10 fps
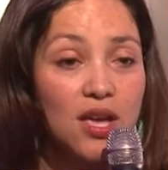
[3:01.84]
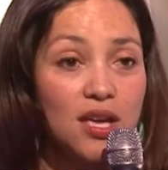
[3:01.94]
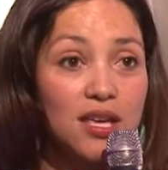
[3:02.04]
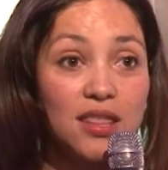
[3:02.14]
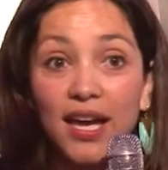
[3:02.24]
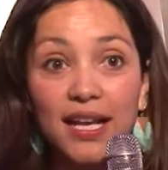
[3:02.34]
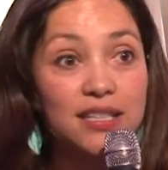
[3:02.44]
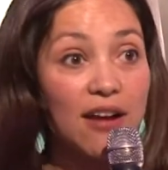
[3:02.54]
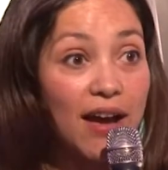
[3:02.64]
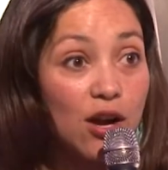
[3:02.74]
Y dejé el
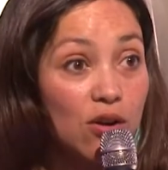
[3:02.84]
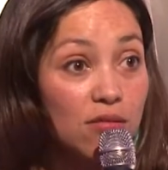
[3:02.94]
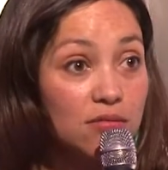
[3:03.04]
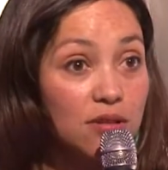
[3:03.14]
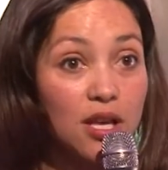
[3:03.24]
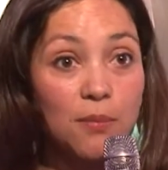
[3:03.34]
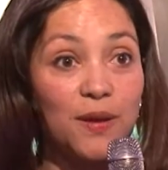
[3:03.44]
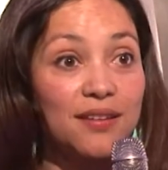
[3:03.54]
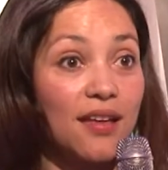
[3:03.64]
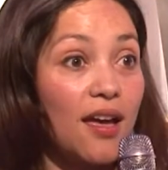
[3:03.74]
trabajo y
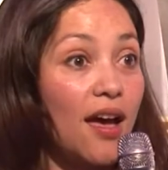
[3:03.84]
empecé